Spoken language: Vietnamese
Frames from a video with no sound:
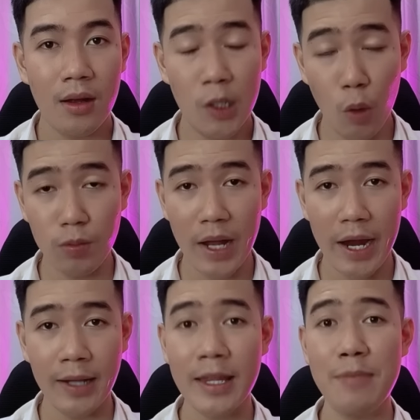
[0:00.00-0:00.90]
Lúc
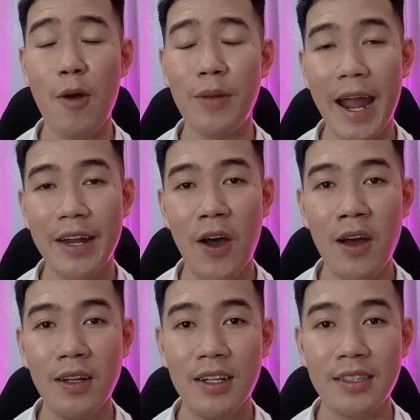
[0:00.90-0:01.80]
này á, thì một ngày
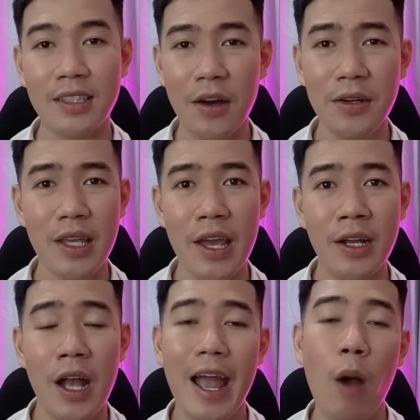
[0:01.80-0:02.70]
đó, tự
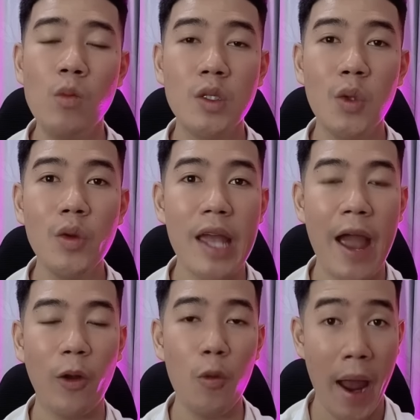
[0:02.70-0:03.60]
nhiên ổng xuống
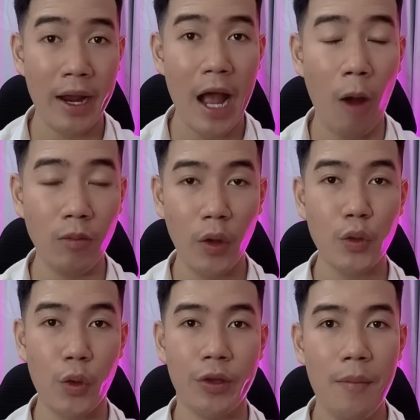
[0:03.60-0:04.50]
nhà của bạn, ổng nói
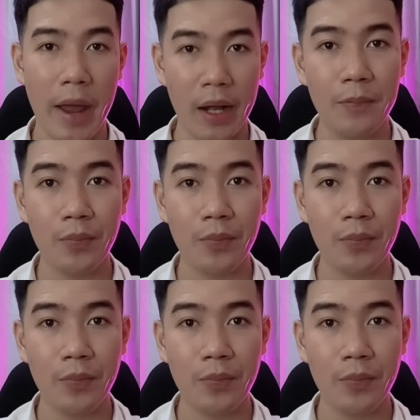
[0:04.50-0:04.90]
chuyện với mẹ